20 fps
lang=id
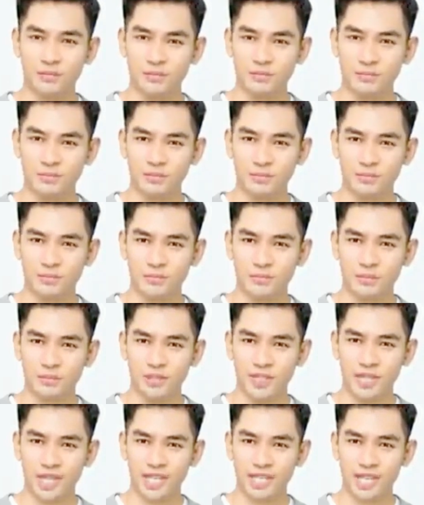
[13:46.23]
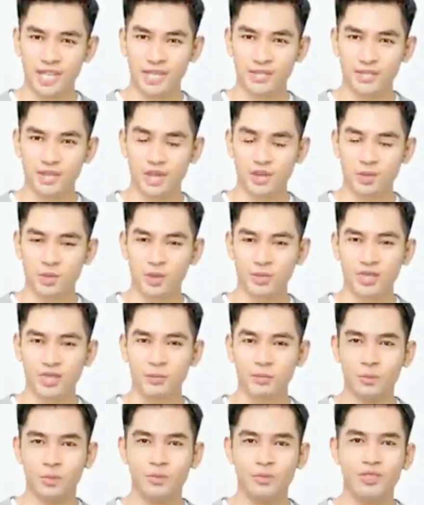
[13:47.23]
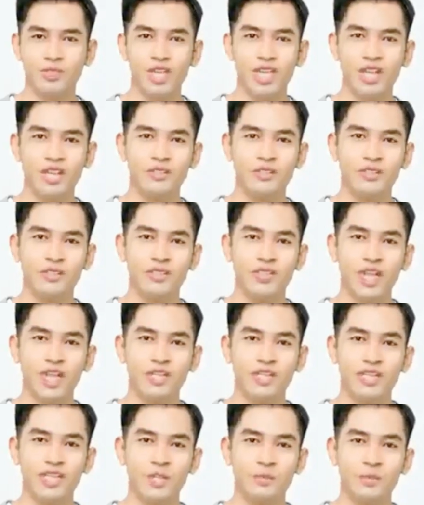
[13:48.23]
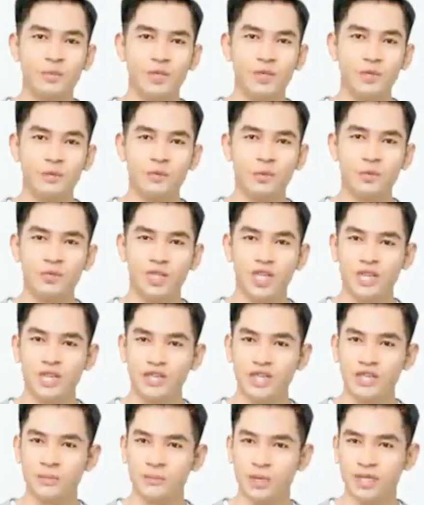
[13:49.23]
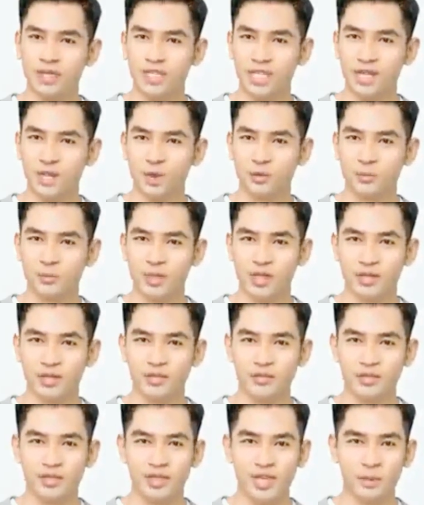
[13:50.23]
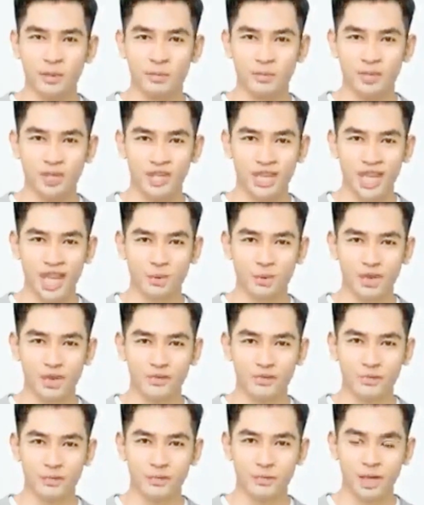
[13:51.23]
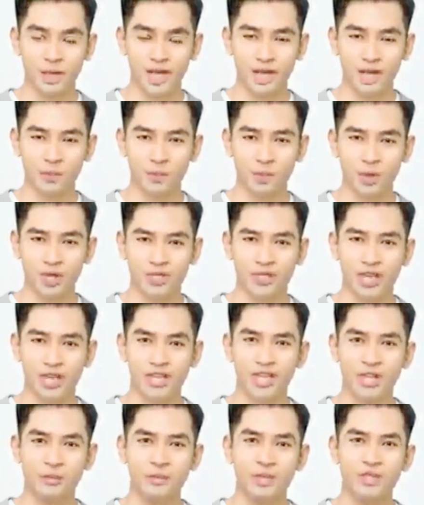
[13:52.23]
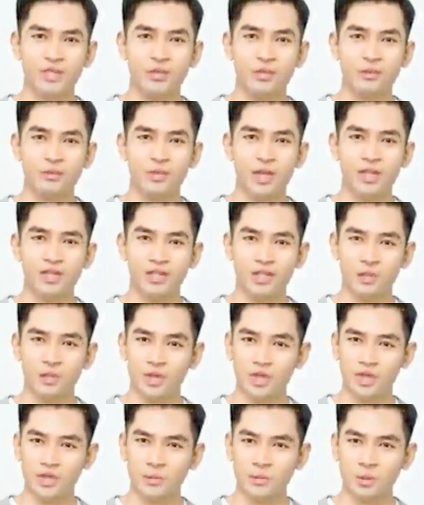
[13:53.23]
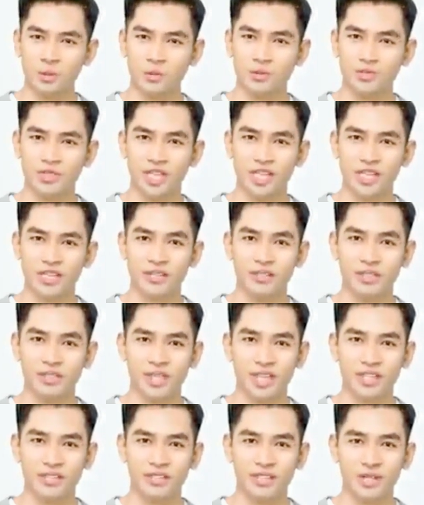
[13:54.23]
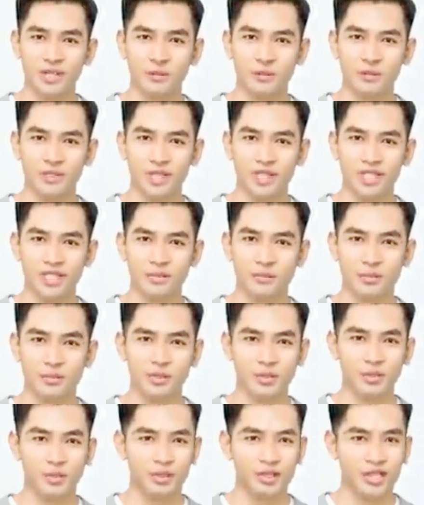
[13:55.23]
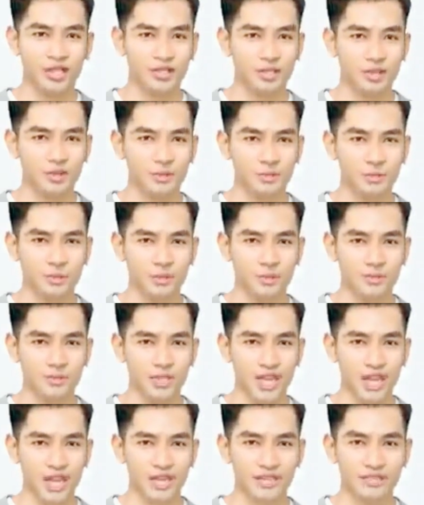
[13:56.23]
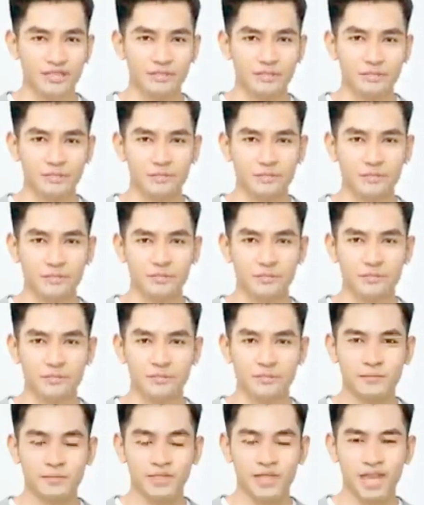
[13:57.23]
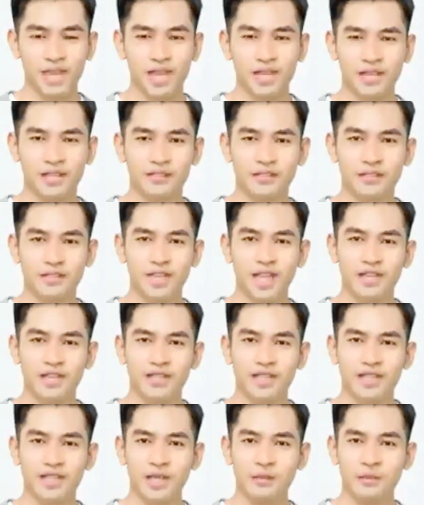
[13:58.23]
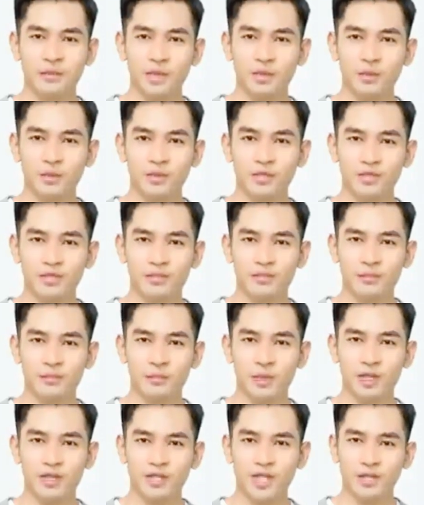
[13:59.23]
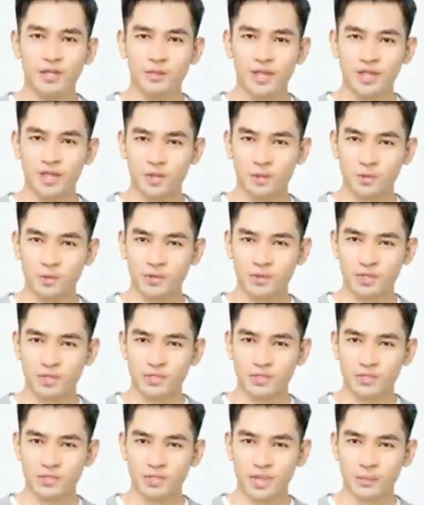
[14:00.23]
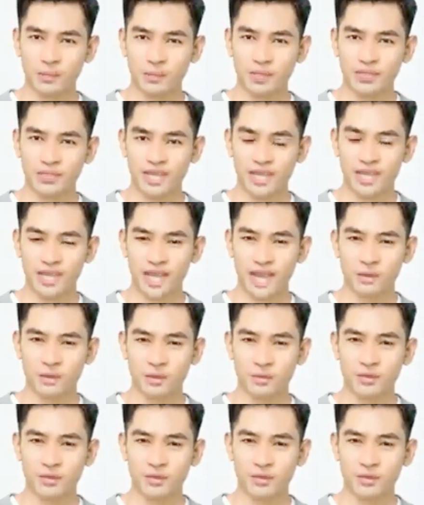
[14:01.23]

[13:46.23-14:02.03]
Dan ini menyebabkan suasana hati Rizka tiba-tiba menjadi tidak teratur, dan kekuatan di tubuhnya mengalir tak terkendali. Rizka mendengus tiba-tiba, dengan darah meluap dari sudut mulutnya, merasa seperti dia akan gila.